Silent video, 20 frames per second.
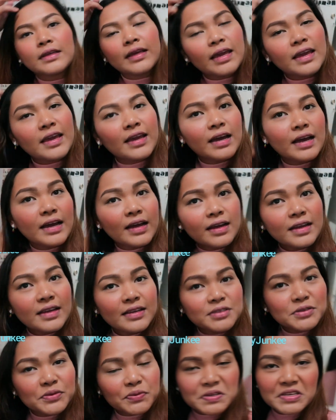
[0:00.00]
Hey
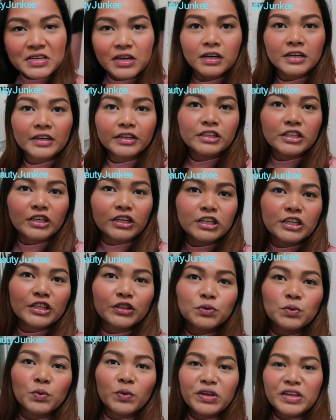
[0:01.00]
guys, we are
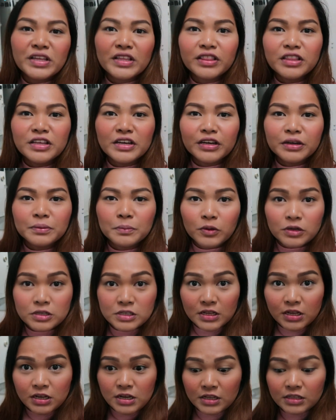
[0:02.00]
done with the
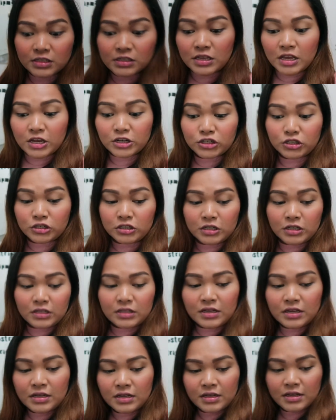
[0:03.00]
Brazilian
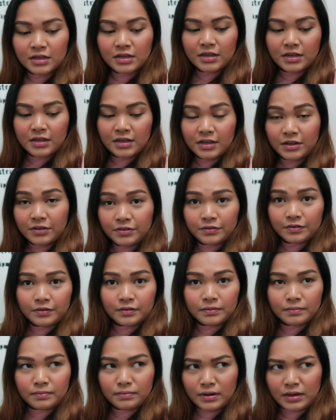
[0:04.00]
session.
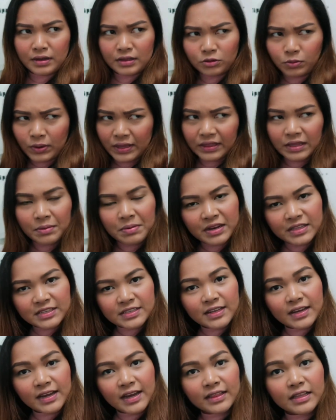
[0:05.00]
Mga 20
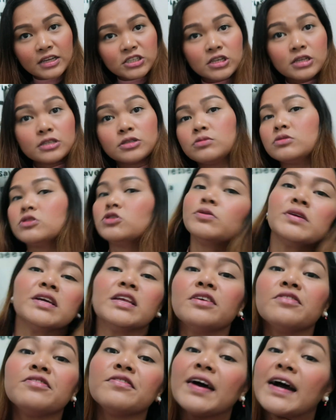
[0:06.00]
minutes lang ata siya. So, it's really